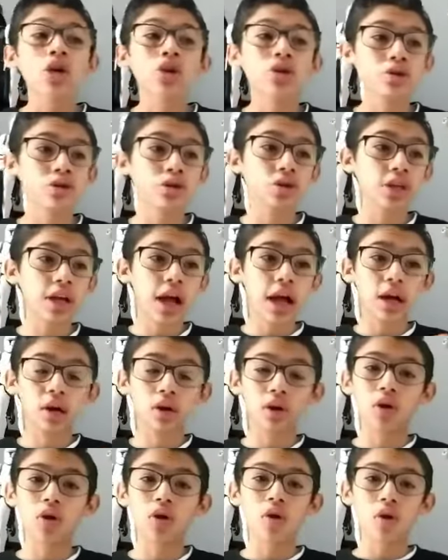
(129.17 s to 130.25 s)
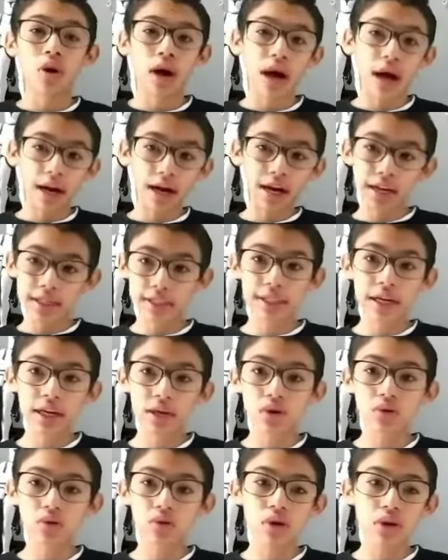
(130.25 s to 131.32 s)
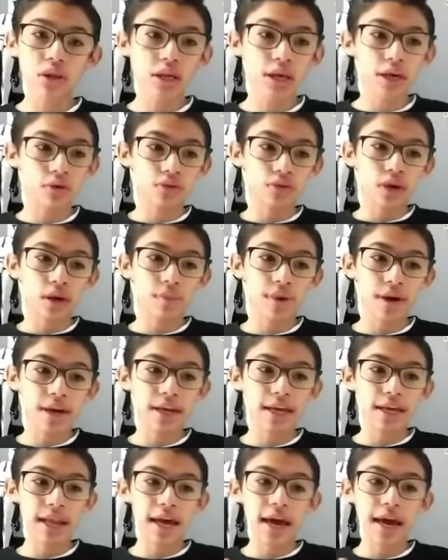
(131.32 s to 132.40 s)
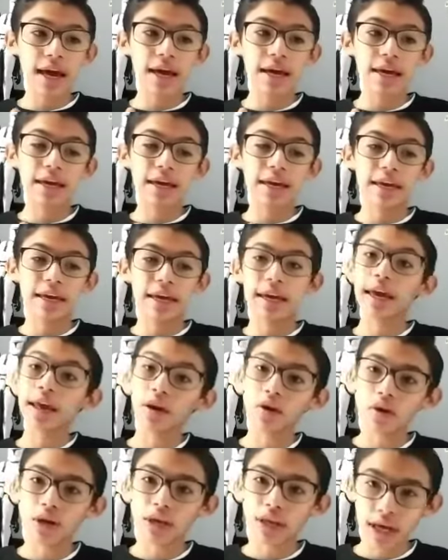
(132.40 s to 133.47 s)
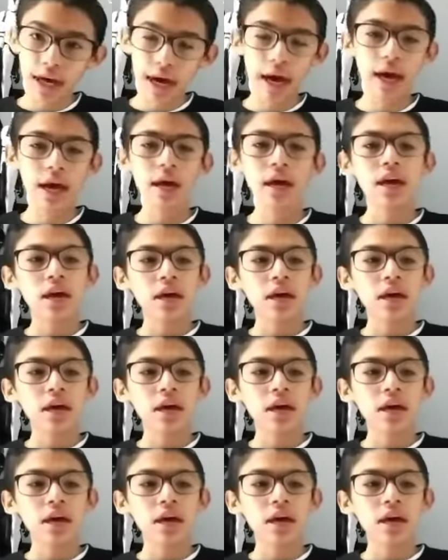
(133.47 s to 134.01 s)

nos trajo a Raza el Ghoul de una manera eh, heroica